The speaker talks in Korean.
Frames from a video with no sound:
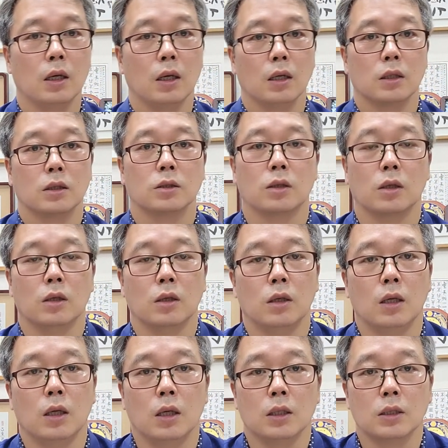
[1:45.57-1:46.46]
그래서
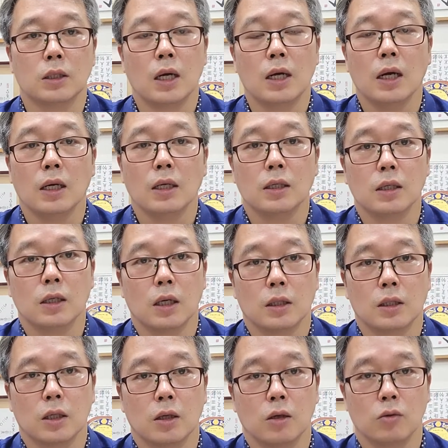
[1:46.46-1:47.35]
삼각근
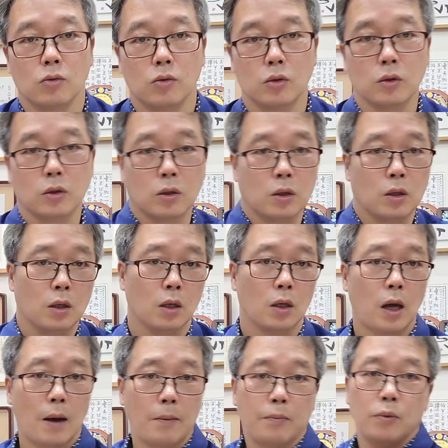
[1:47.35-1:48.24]
같은 경우는
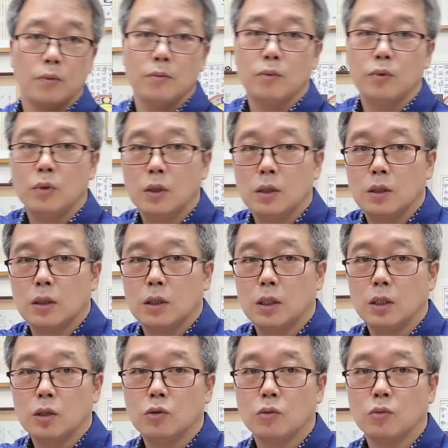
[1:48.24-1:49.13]
아픈 부분은
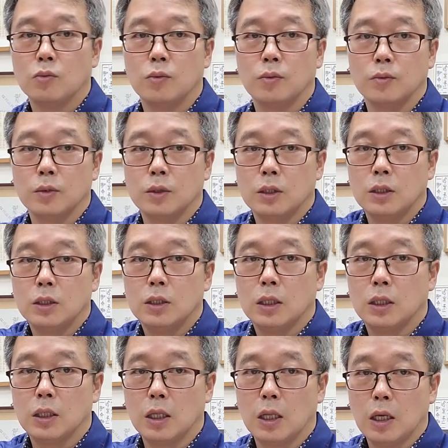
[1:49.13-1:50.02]
이쪽 부분
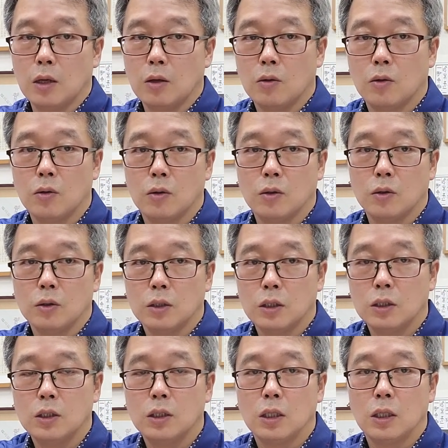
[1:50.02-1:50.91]
전체인데요.
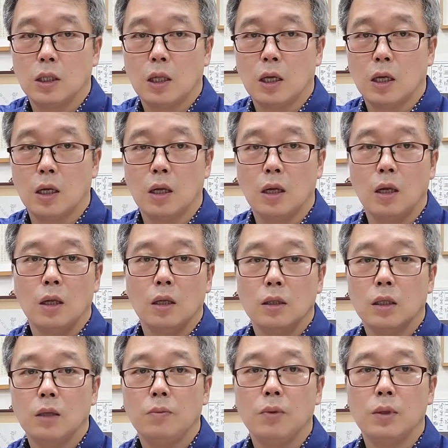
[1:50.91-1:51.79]
전체인데
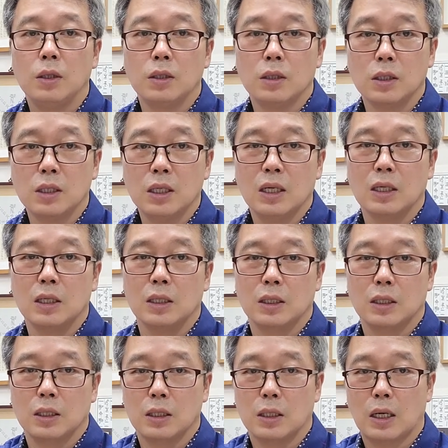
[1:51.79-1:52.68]
TV는
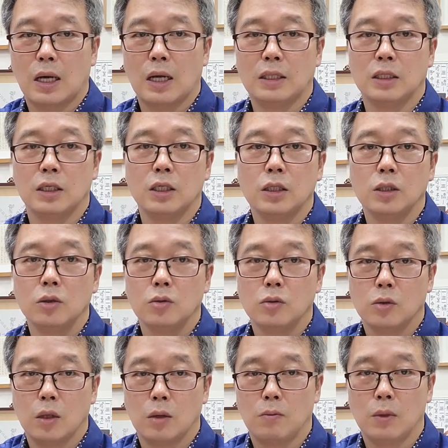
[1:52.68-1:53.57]
그냥 안
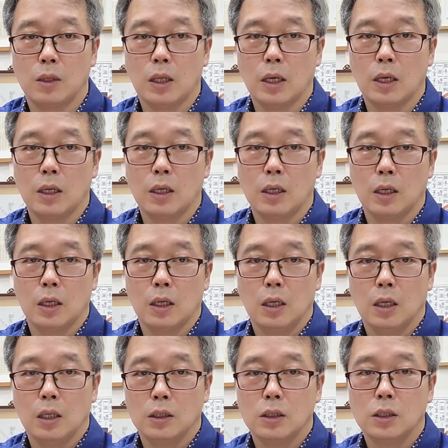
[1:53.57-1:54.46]
치셔도 됩니다.
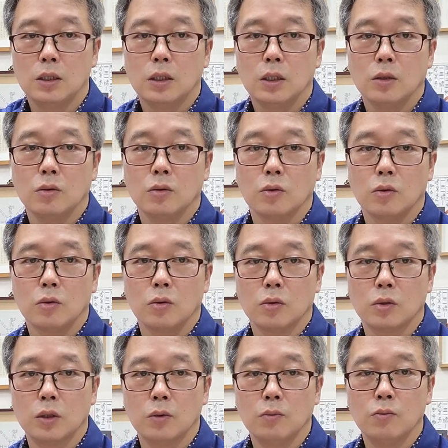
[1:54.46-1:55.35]

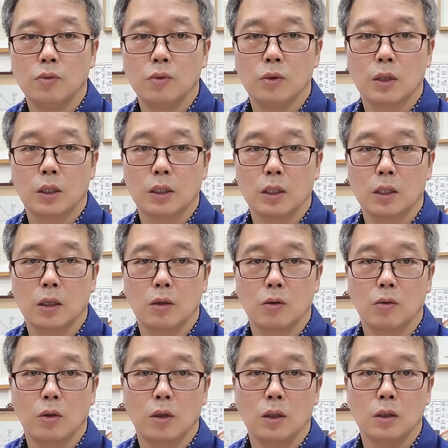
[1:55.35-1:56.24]
실제적으로 전부 같은
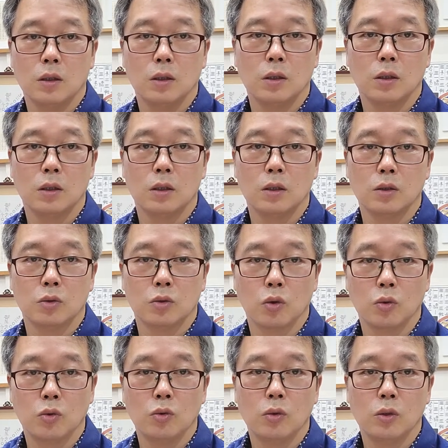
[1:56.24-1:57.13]
경우에는
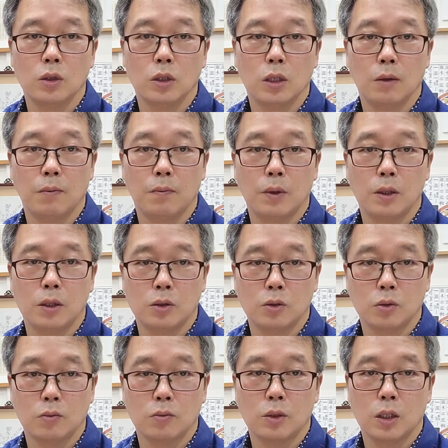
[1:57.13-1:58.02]
소흉근 TP를
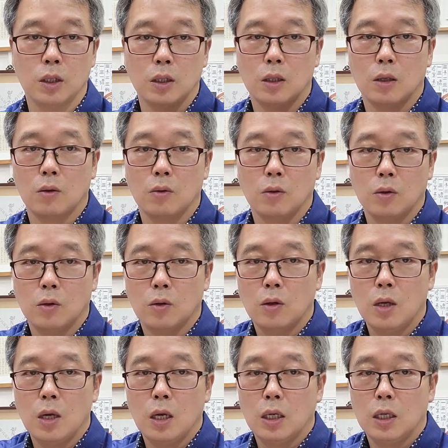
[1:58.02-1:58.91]
좀 쳐야 되고요.
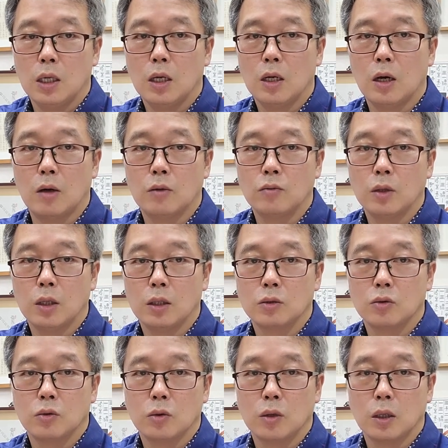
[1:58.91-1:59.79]
이
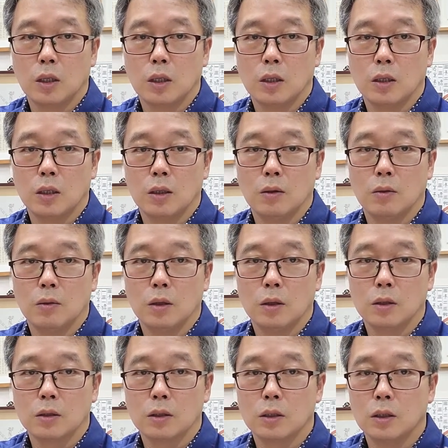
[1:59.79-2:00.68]
가운데 쪽에 있는
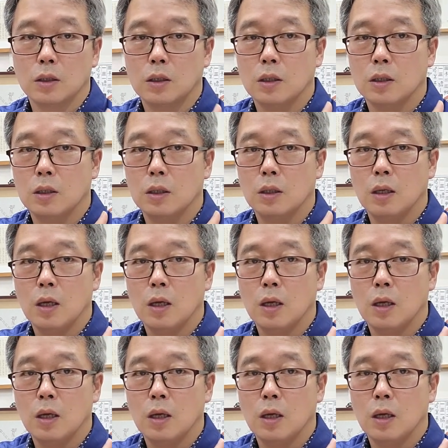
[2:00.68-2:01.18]
것은